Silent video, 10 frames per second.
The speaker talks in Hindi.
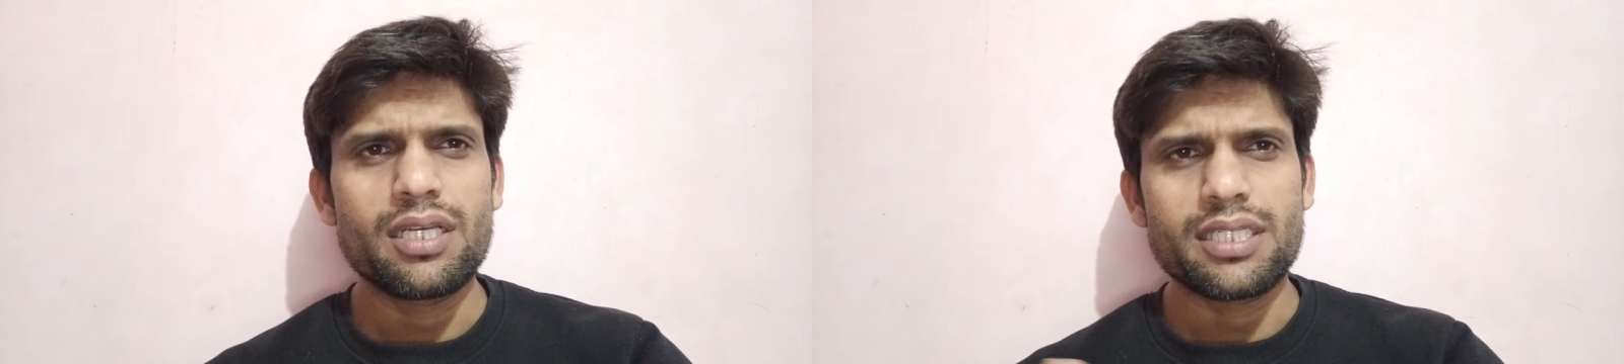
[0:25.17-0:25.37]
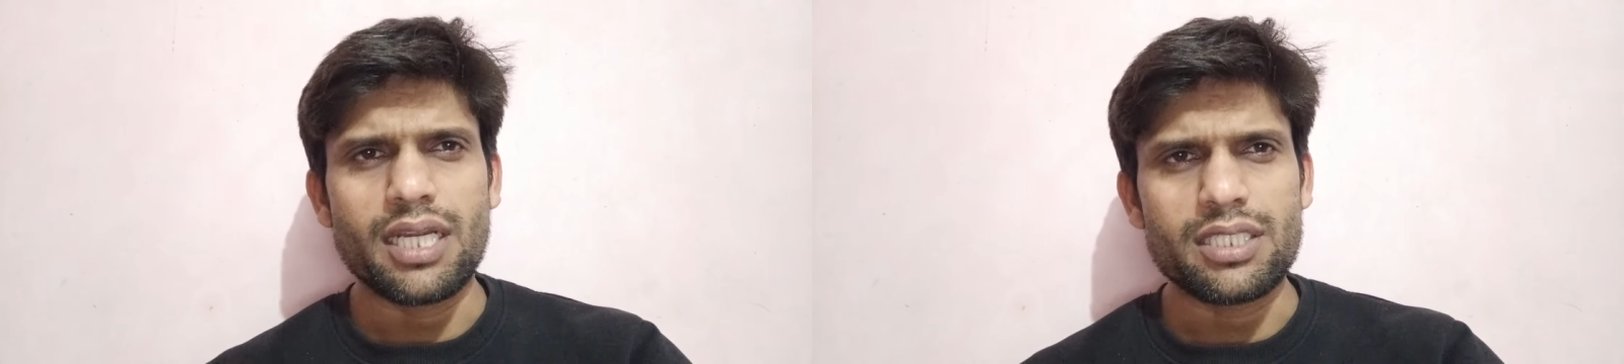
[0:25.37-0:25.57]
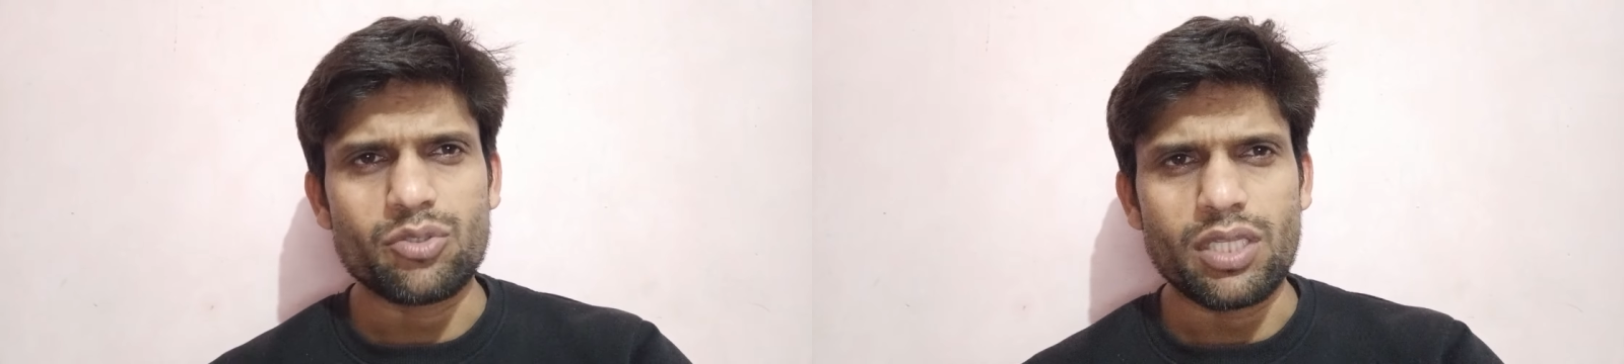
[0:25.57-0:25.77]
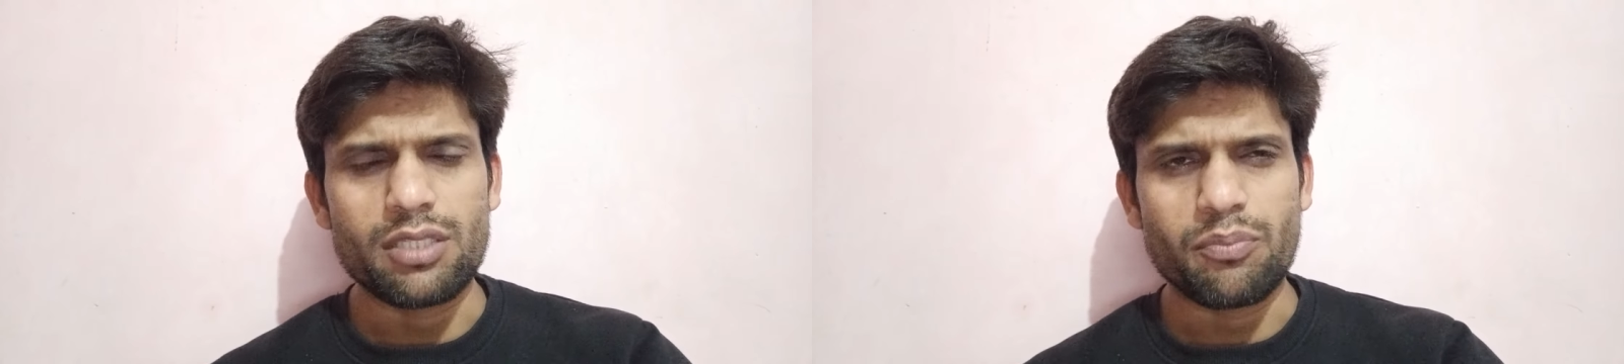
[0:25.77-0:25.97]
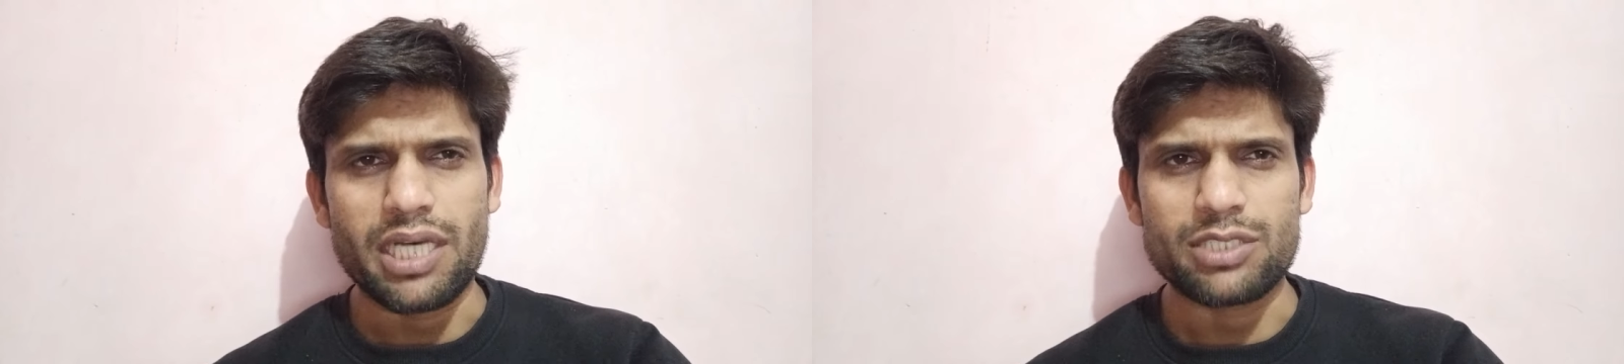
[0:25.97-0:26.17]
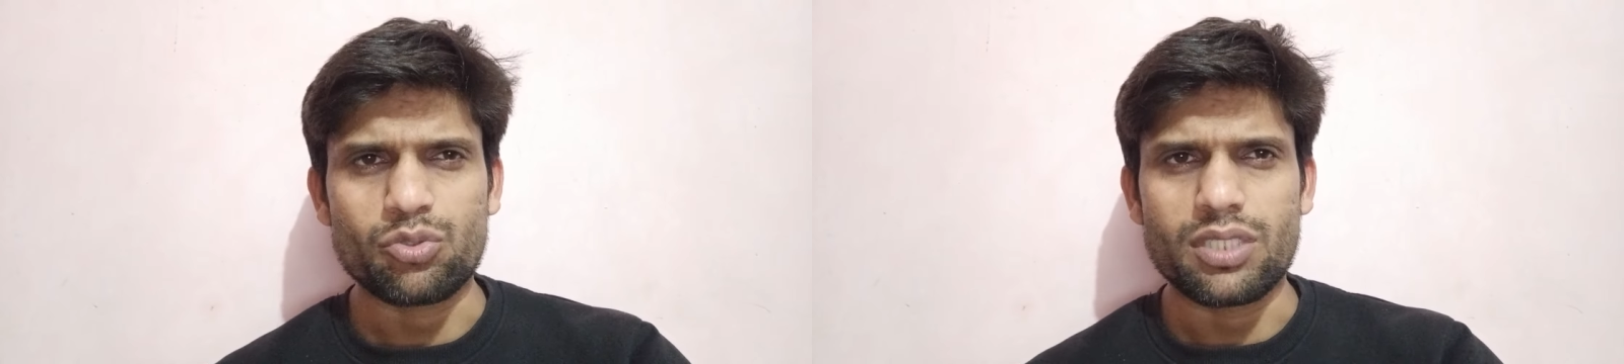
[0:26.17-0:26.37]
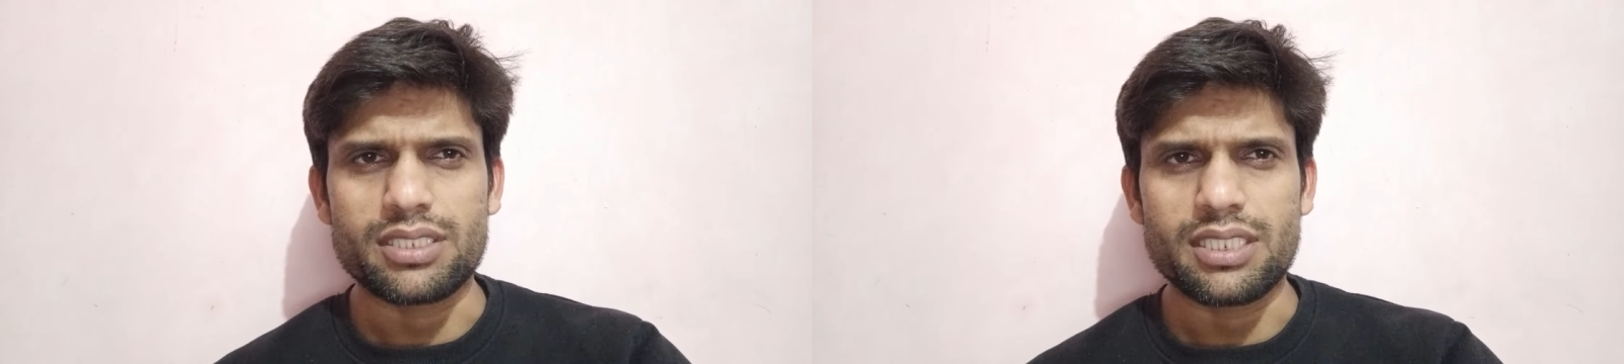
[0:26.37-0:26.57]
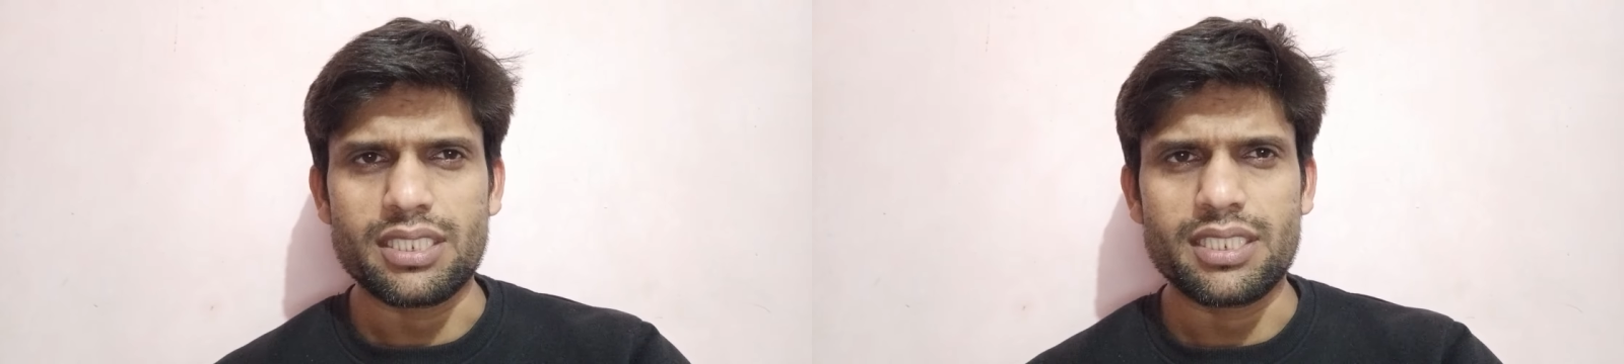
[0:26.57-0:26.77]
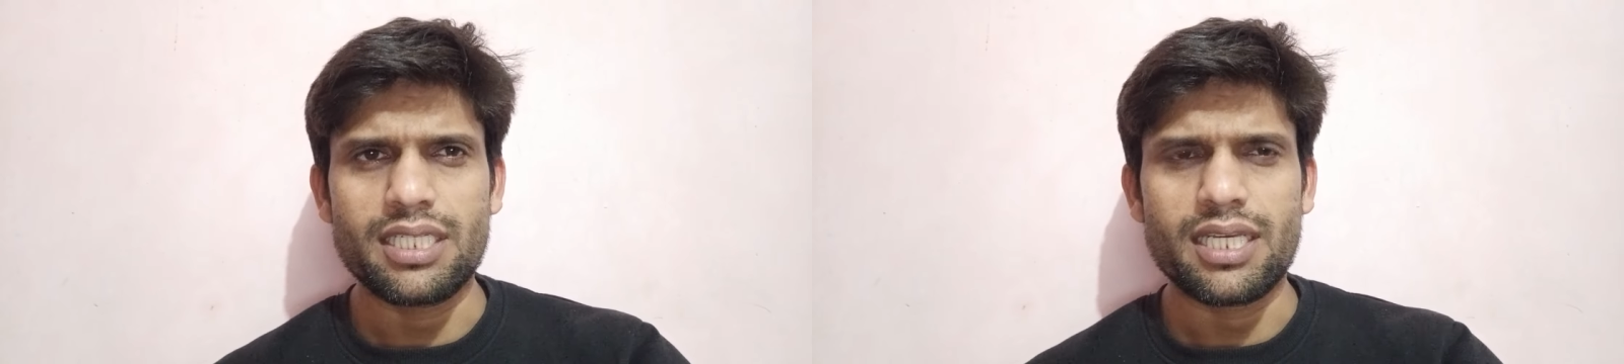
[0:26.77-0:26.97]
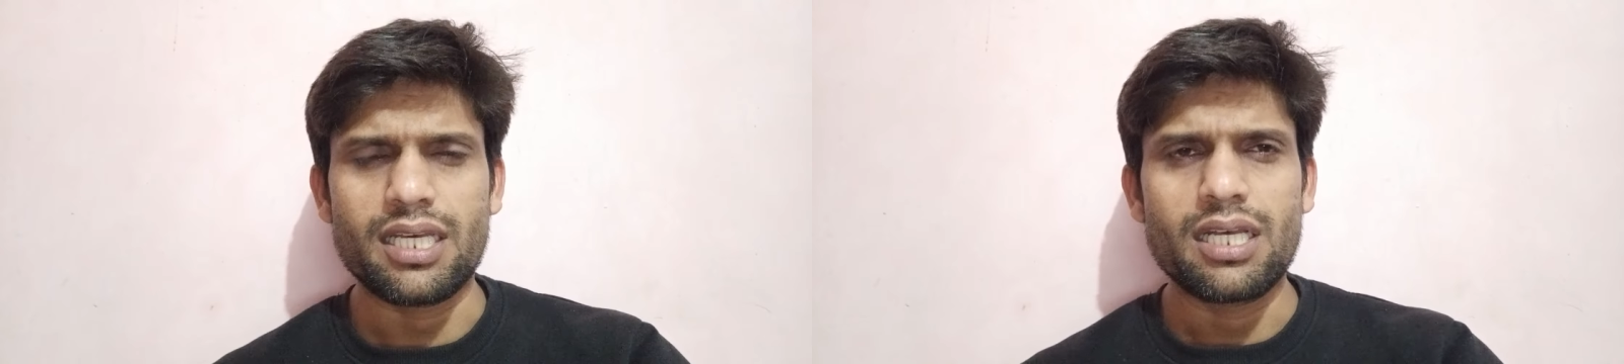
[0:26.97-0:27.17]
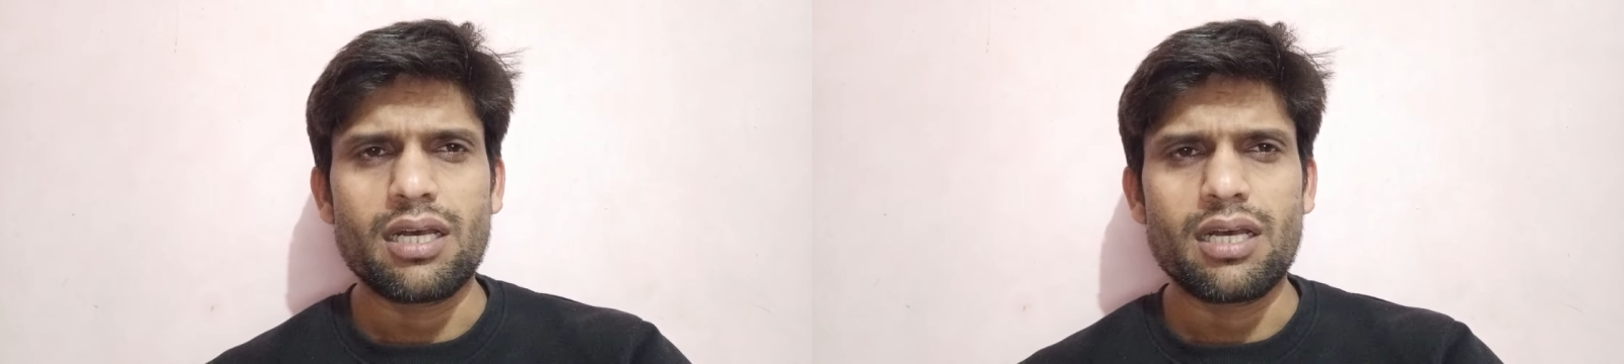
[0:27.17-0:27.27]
या ट्वेल्थ पास होना चाहिए ठीक है